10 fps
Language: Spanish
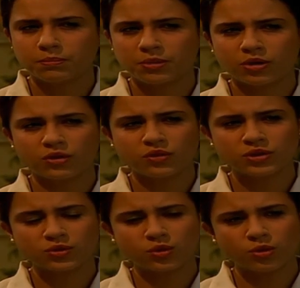Pero no fue
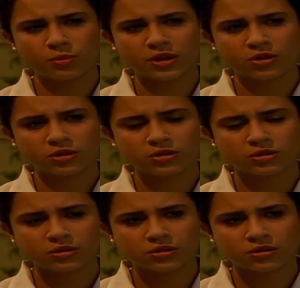su culpa, Doc.